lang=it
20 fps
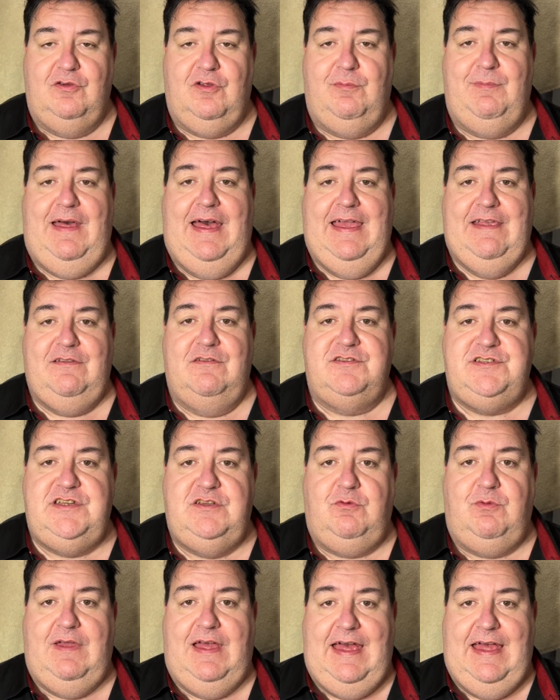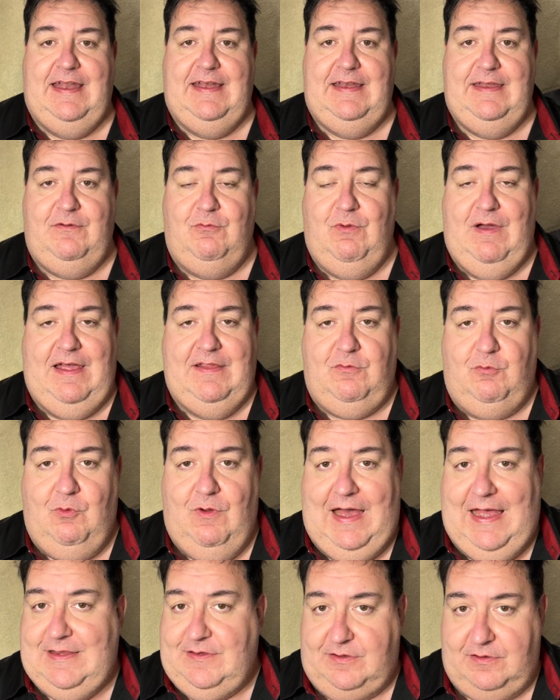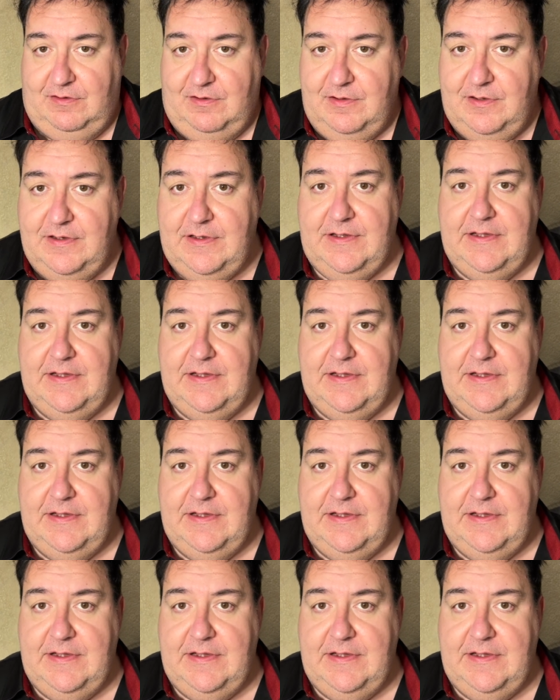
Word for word: Ormai sono 5 anni, 4,